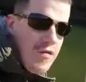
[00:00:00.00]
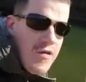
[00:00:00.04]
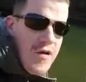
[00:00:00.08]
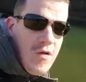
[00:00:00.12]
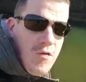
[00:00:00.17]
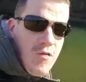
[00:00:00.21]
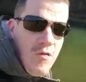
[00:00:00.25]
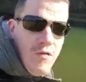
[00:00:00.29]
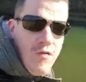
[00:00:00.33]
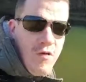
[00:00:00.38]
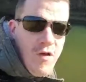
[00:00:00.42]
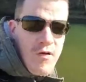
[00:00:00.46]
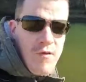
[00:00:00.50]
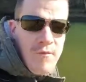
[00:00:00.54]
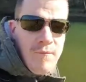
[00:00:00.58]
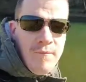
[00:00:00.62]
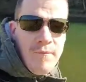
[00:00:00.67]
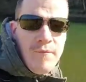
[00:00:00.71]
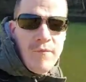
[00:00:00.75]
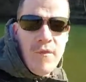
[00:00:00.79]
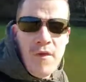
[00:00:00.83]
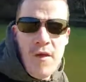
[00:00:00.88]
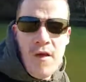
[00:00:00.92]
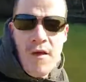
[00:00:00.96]
Sieg zu sehen.
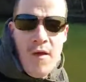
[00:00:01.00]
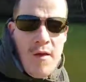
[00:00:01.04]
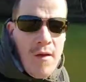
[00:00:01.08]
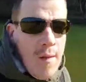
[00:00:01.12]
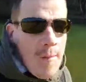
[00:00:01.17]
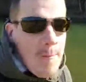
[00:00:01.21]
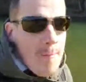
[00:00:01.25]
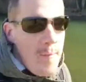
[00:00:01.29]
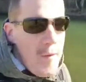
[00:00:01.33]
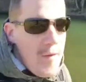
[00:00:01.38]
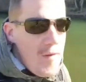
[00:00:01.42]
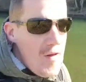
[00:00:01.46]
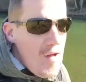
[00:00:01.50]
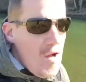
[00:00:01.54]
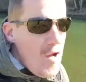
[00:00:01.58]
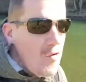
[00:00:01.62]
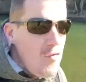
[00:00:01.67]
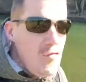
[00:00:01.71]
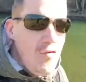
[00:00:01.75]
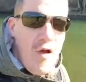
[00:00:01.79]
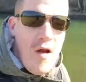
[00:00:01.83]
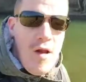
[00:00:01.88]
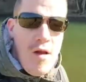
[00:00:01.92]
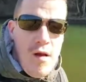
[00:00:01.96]
Bin
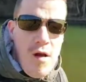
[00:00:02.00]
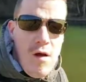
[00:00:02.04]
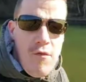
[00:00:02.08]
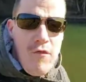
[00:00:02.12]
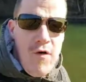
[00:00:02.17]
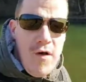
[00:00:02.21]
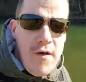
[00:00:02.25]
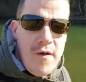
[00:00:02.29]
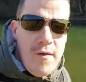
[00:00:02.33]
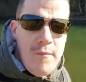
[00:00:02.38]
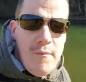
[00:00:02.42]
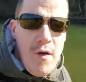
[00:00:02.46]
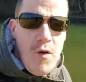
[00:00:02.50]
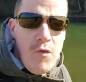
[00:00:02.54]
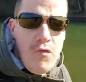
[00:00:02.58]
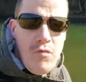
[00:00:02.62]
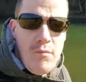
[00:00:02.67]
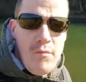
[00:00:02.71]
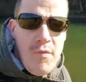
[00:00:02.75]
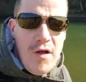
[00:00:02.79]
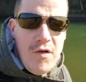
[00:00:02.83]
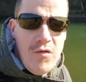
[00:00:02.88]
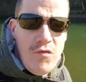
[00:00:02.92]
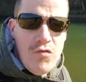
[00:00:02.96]
aktuell auf einer
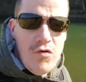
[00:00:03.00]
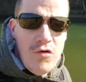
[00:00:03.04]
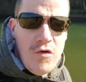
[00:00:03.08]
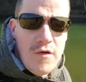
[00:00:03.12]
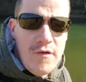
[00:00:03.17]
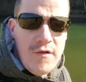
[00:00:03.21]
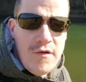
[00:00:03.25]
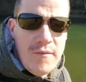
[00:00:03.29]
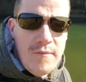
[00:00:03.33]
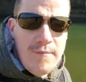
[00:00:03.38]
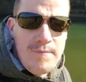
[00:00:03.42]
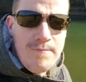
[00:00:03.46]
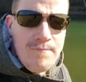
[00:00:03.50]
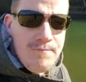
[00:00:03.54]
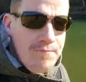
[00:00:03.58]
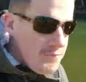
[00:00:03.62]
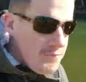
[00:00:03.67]
Mountainbike-Tour heute.